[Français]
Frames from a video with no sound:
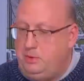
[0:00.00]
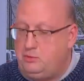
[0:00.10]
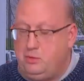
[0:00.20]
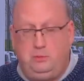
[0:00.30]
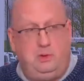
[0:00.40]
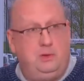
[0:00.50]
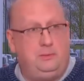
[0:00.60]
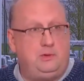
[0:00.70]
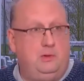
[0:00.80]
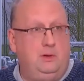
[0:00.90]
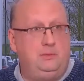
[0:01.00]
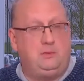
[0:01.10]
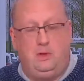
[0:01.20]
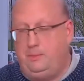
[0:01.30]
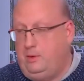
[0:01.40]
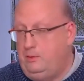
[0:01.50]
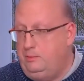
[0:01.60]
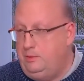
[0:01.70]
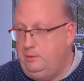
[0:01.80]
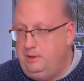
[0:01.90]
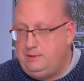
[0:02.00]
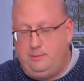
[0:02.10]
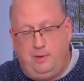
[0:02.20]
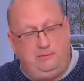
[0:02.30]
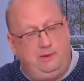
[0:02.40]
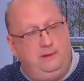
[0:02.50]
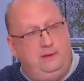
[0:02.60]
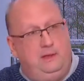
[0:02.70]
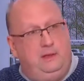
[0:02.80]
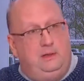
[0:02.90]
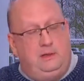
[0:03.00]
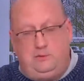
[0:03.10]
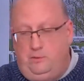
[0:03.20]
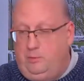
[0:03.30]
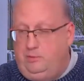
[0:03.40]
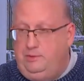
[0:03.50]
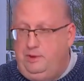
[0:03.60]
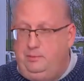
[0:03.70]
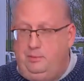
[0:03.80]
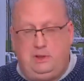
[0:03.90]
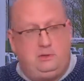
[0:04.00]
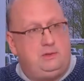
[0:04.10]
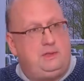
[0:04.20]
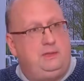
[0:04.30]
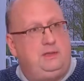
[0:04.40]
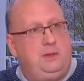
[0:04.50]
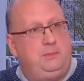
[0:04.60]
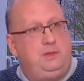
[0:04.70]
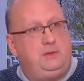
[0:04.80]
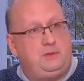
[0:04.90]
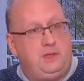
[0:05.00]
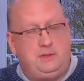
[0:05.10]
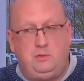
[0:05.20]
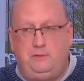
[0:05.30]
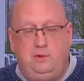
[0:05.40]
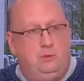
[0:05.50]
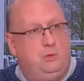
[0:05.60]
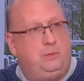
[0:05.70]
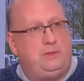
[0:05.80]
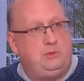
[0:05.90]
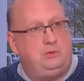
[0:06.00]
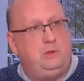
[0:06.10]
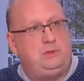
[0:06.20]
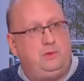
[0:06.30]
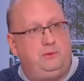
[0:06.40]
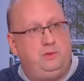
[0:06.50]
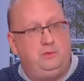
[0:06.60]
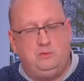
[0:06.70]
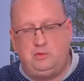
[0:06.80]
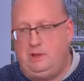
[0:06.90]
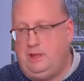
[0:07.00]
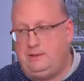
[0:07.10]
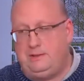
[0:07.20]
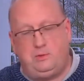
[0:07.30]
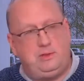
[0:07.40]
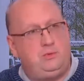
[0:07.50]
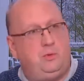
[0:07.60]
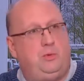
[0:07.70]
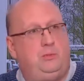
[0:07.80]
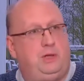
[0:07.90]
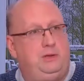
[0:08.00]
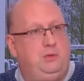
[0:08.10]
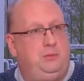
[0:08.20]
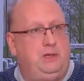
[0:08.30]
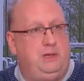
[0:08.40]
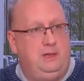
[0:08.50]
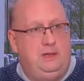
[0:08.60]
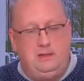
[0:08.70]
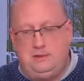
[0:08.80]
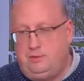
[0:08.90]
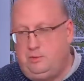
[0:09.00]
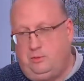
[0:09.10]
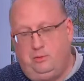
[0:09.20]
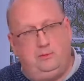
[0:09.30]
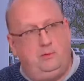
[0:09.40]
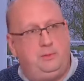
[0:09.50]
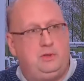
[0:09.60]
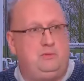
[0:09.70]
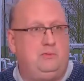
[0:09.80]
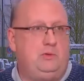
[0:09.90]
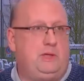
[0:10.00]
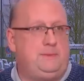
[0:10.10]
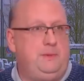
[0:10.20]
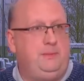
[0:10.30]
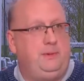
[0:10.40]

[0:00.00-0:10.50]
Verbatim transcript: d'aujourd'hui, hein, puisque là, puisque la parole m'est donnée, c'est parfait. Je vais en profiter pour dire que notre syndicat pénitentiaire des surveillants, on représente que les surveillants. En général, c'est ceux qui sont en première ligne de mire, c'est ceux qu'on envoie bien souvent au casse-pipe